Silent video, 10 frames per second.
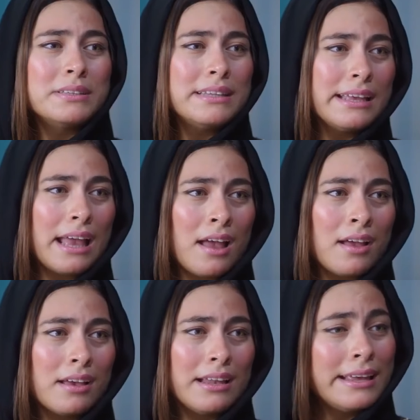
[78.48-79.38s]

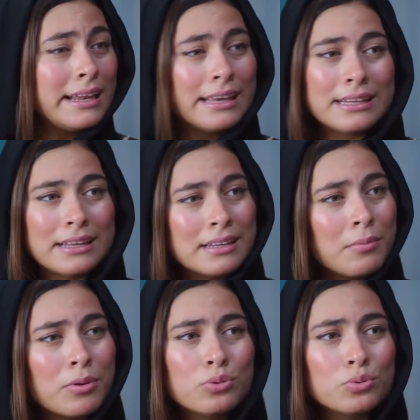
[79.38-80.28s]
ومتضايقه العيال
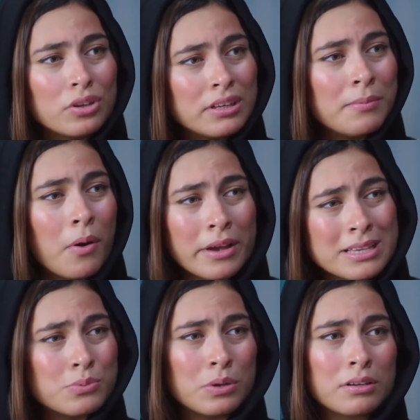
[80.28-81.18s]
حنينه برضو وطيبه
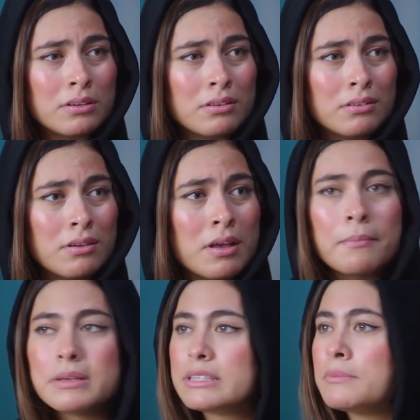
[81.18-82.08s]
وعزبه
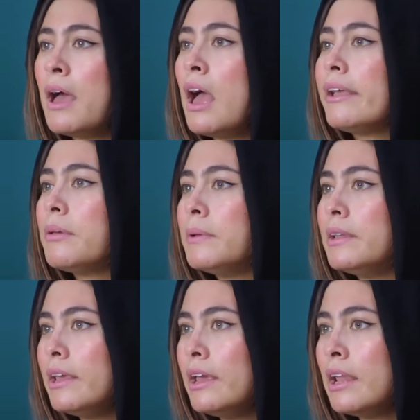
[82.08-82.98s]
بس بقى اجي
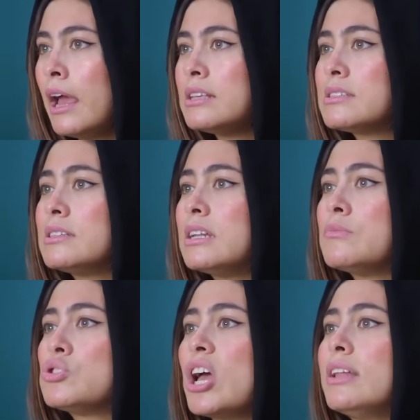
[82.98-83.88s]
بالليل احس ان
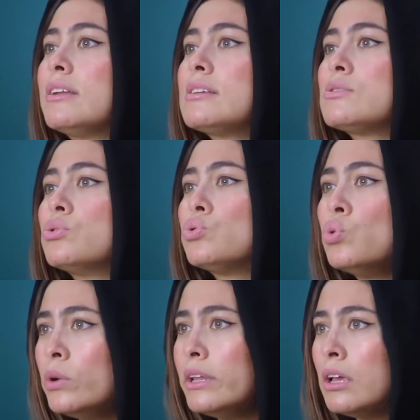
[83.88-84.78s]
انا مش قادره
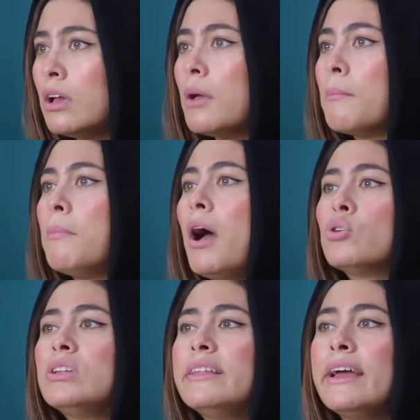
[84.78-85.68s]
اسند طولي
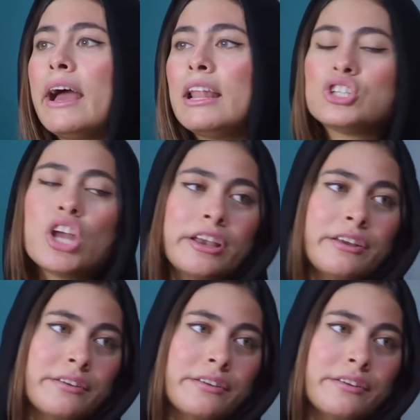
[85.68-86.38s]
بقعد ادعي على